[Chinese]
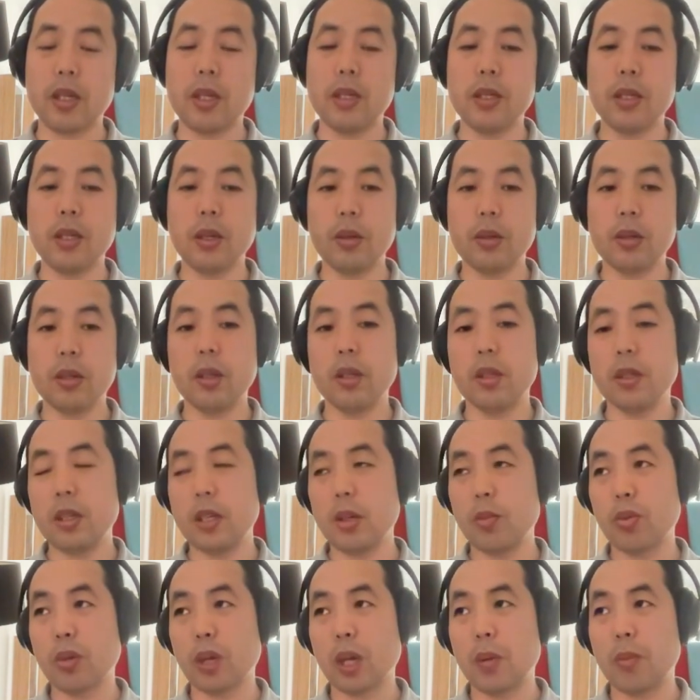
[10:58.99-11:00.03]
那你要你
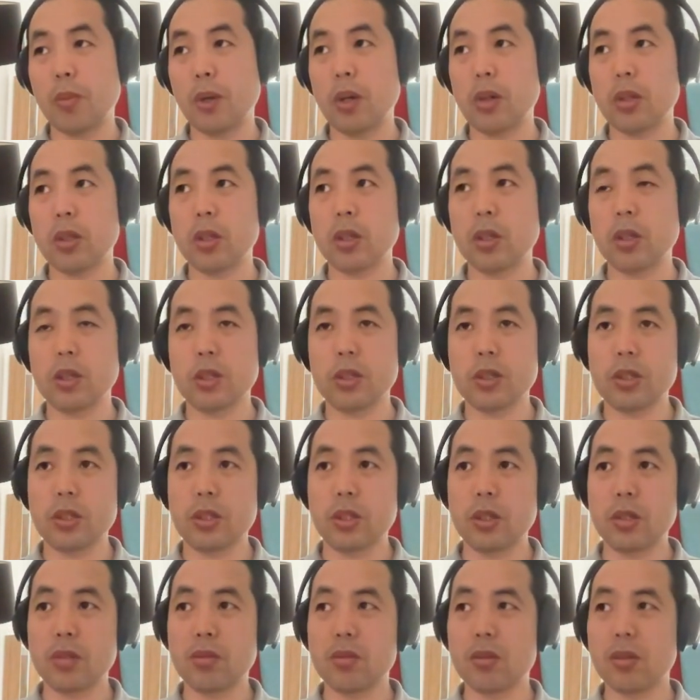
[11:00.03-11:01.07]
也不敢保证俄罗
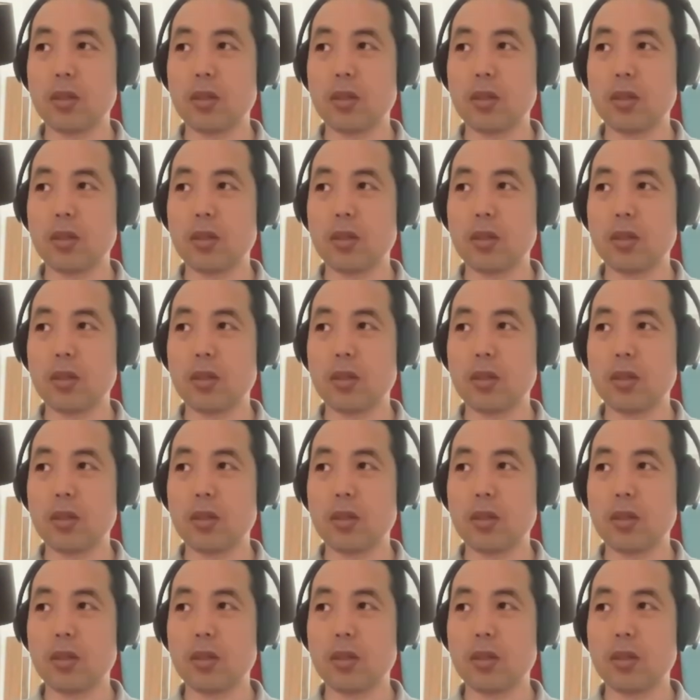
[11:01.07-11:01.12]
斯